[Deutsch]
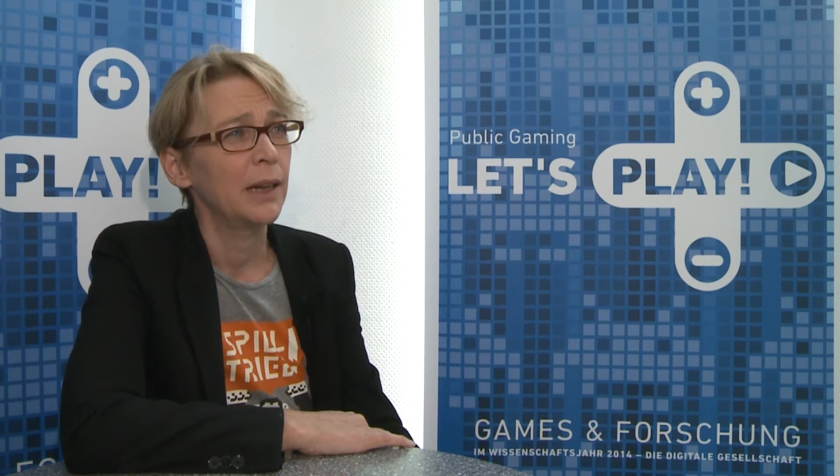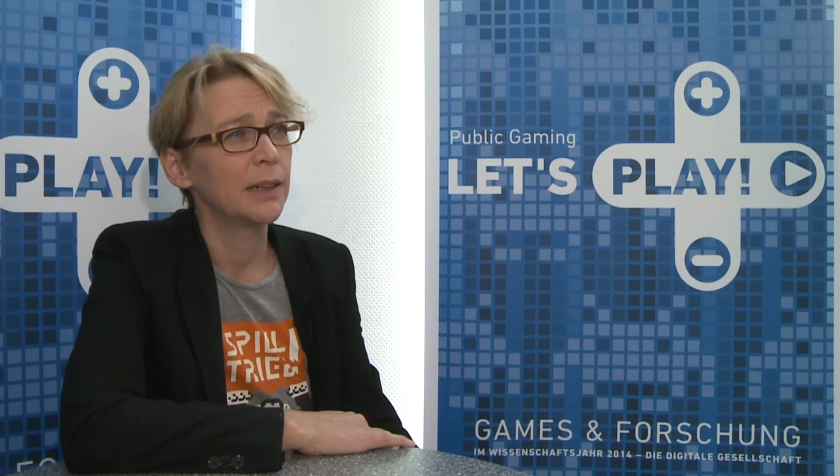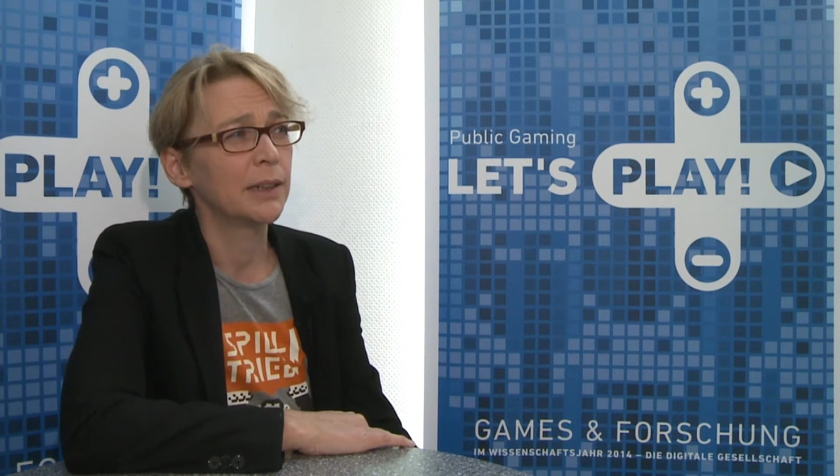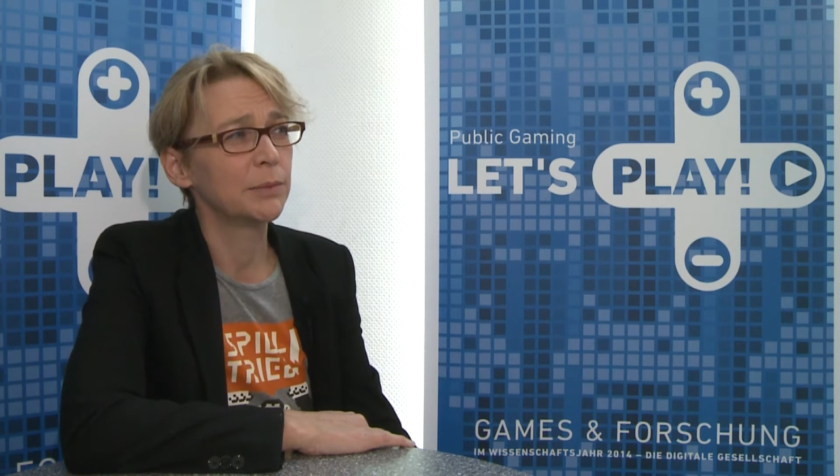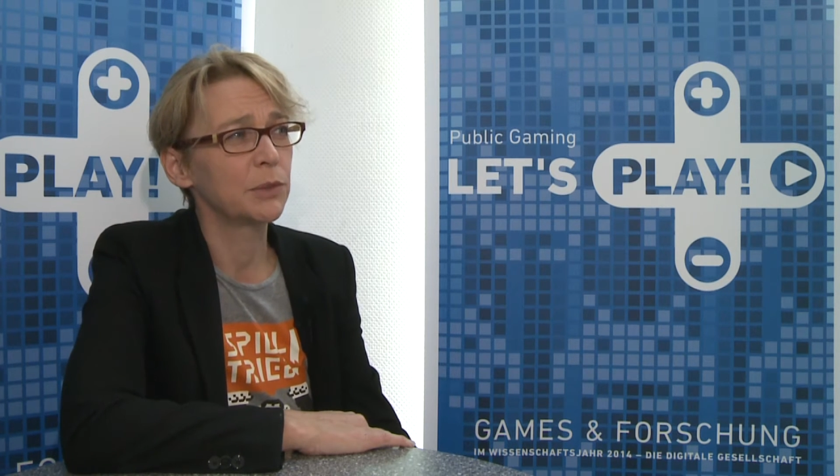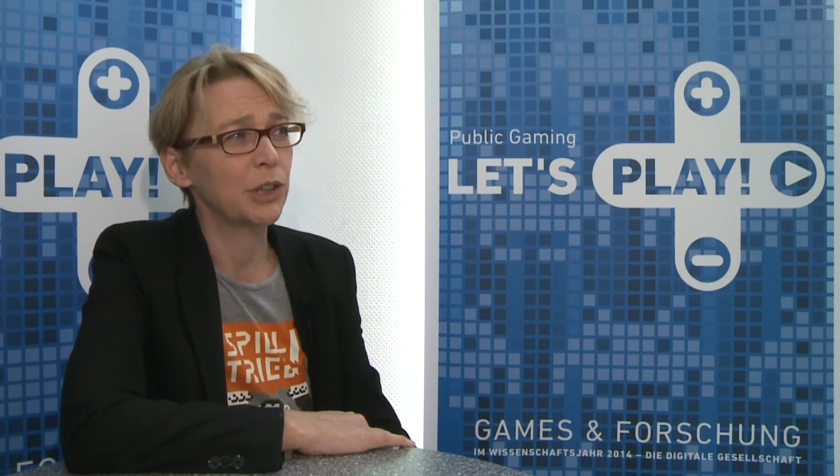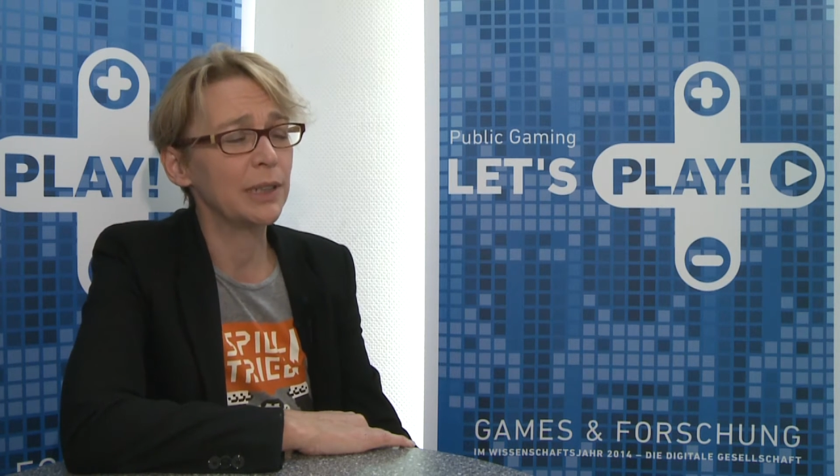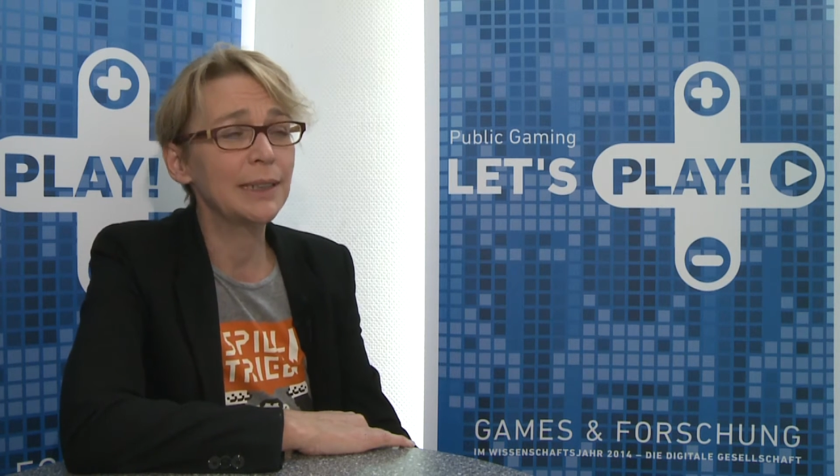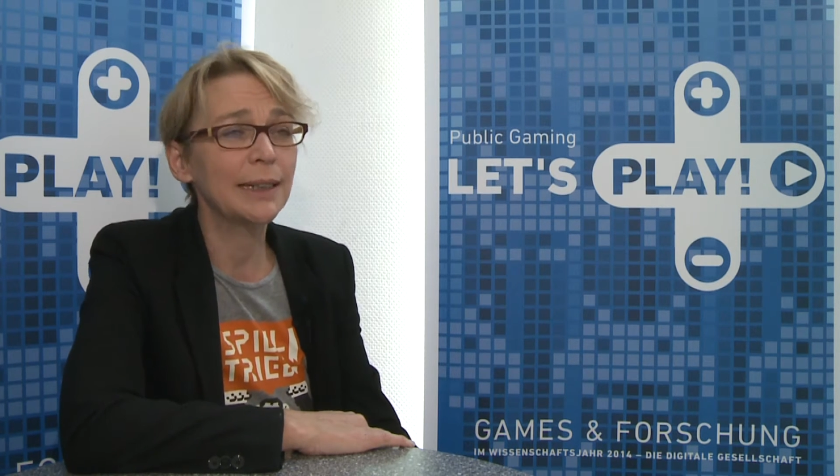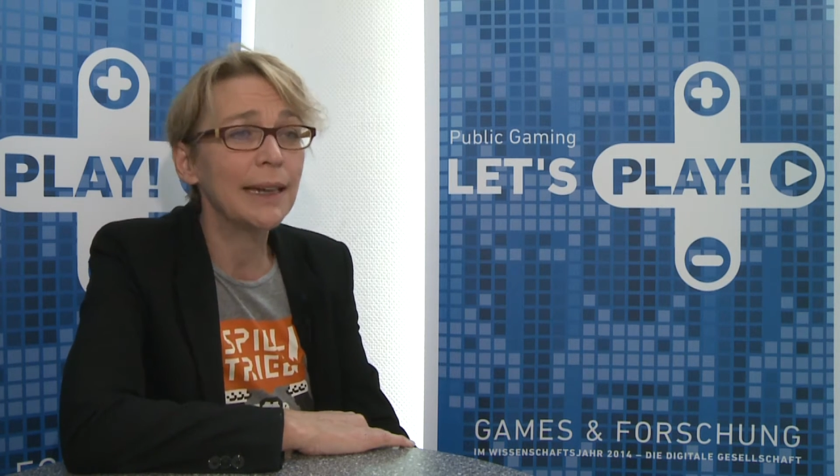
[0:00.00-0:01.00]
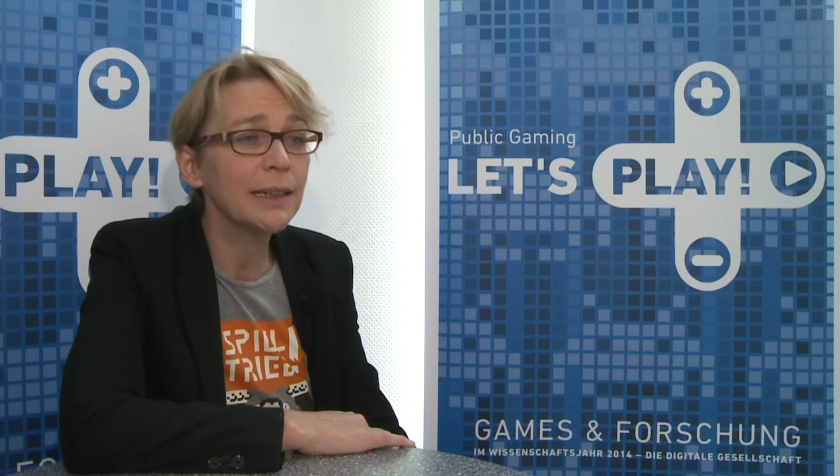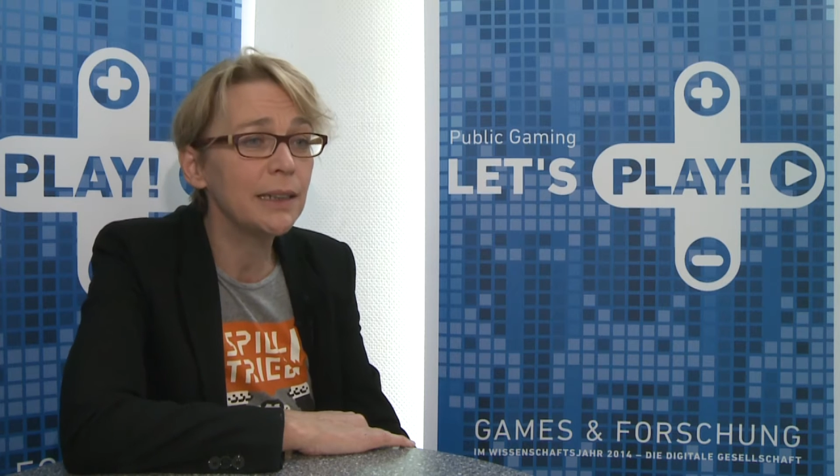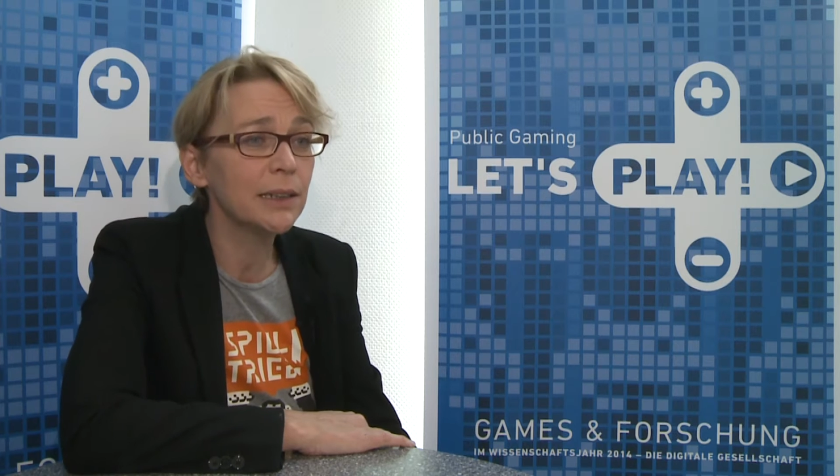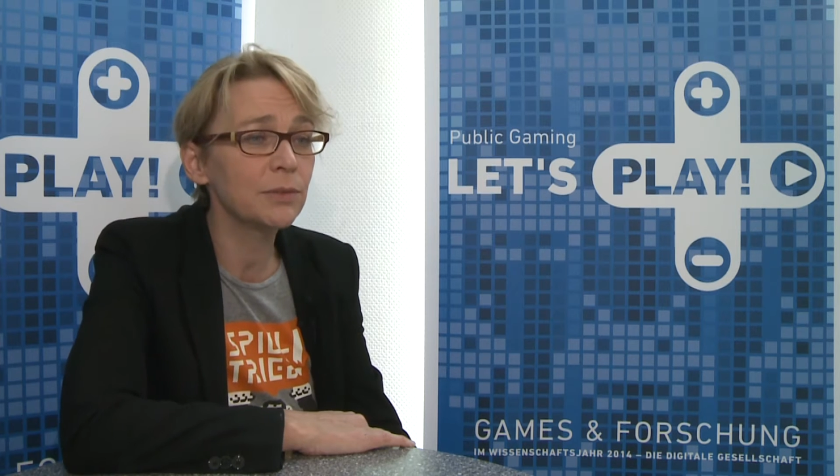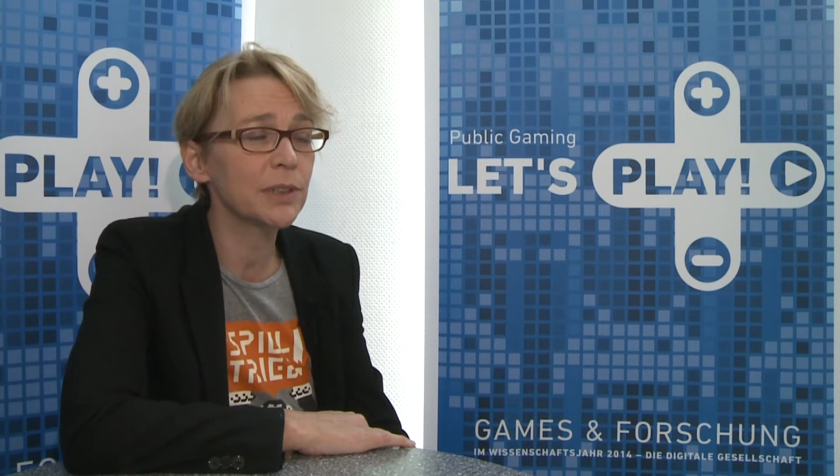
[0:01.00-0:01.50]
ähm, ständig reagieren,